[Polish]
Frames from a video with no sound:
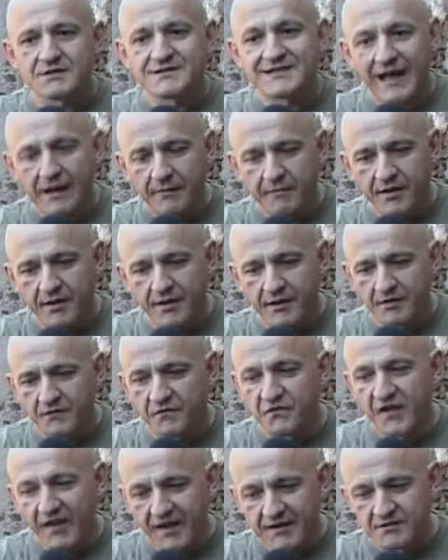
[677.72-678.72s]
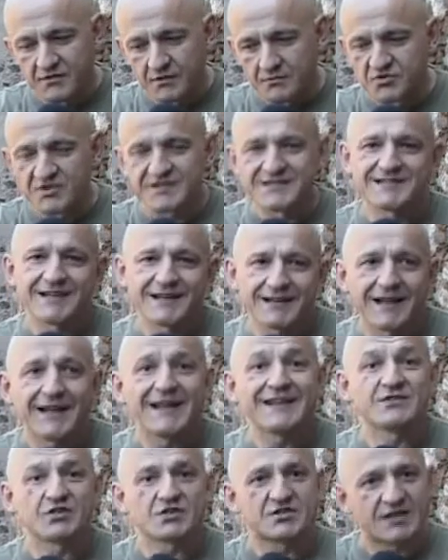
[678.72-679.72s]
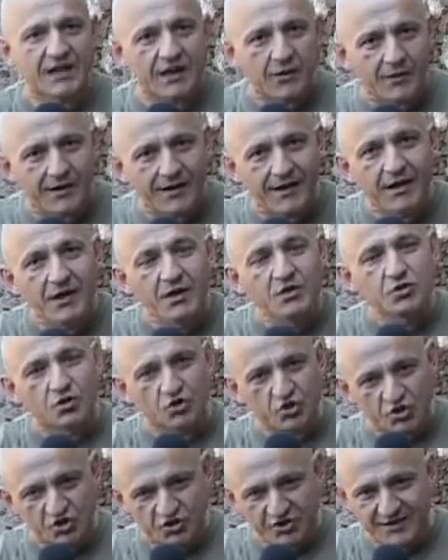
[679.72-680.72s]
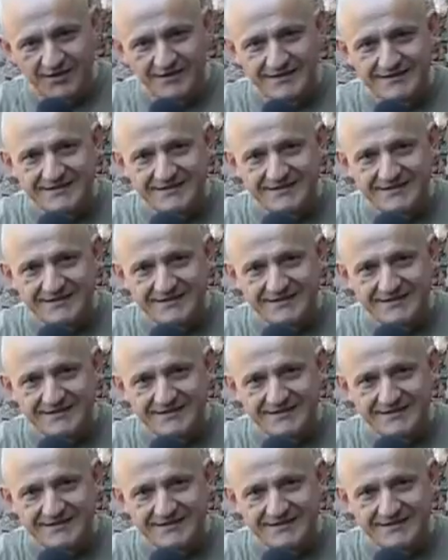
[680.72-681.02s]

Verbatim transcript: Y, zamek wiedzą, że scena została troszeczkę